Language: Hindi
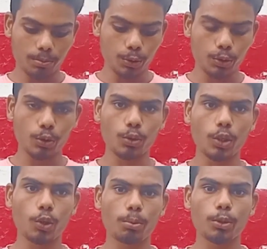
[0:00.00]
बूस्ट
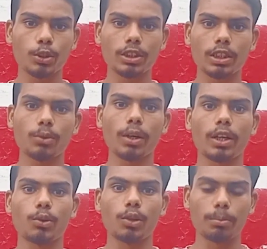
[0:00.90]
होगा और बहुत ही ज़्यादा
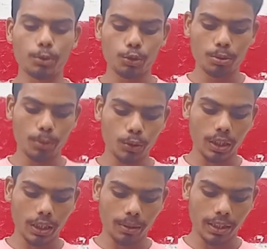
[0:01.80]
वायरल होगा व्यूज भी बहुत
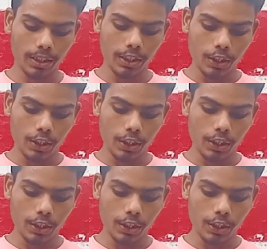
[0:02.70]
आने वाला है